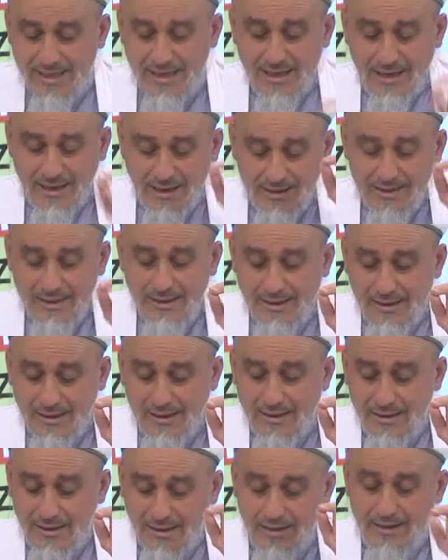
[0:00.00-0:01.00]
ala
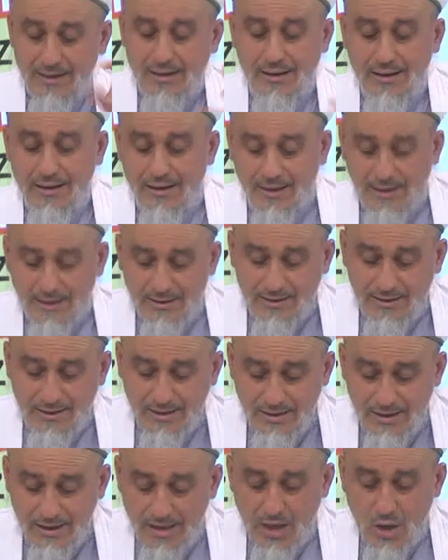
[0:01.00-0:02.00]
ala
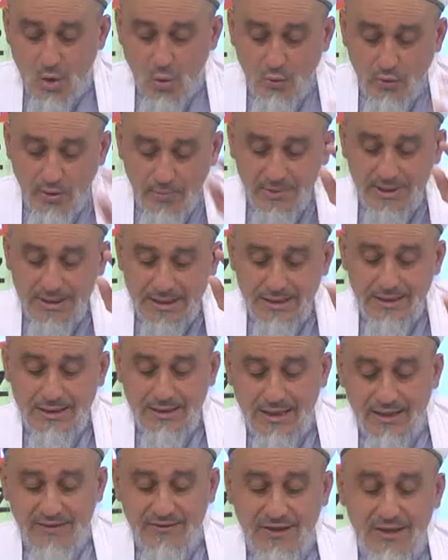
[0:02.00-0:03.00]
haya ve
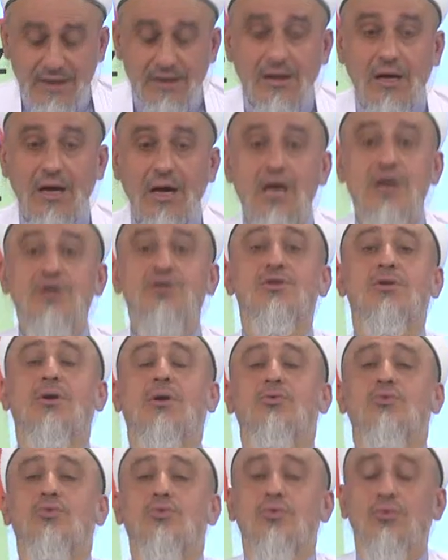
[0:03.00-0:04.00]
minellezine
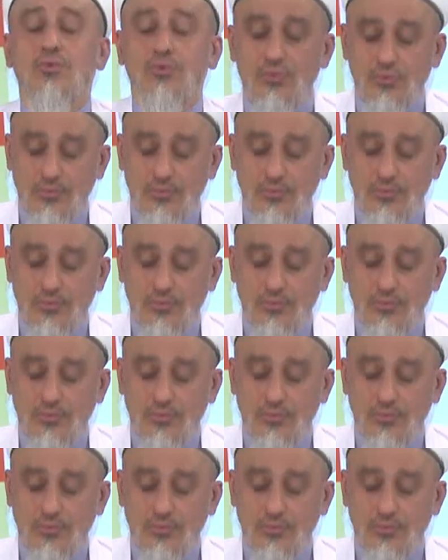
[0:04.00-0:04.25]
eşraku.